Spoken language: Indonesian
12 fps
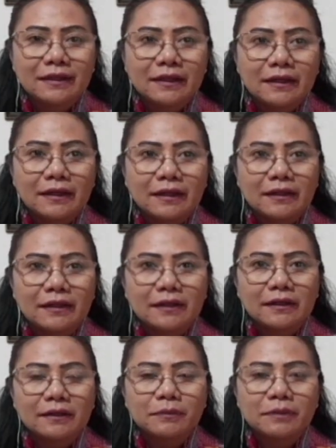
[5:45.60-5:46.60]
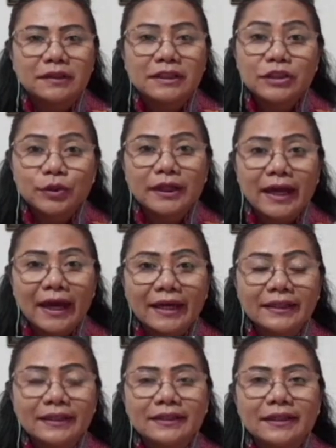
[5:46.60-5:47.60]
uh,
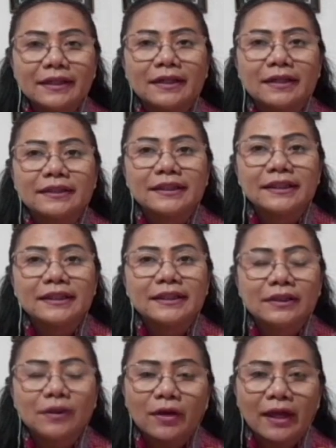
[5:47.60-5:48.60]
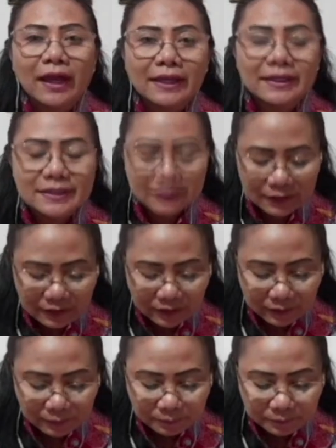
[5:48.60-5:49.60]
dicurigai uh, digigit oleh anjing
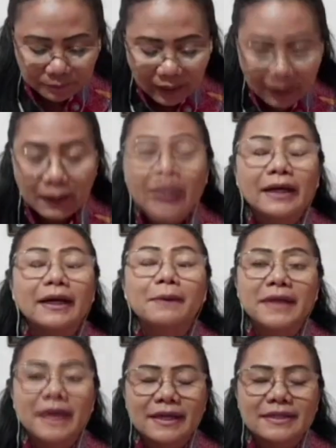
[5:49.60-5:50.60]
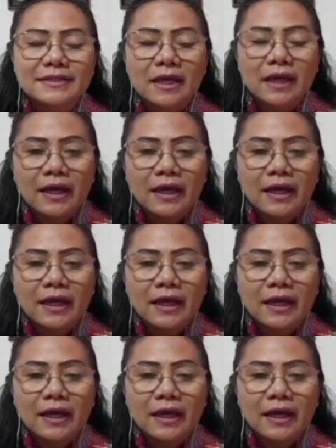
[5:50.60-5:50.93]
uh, rabies.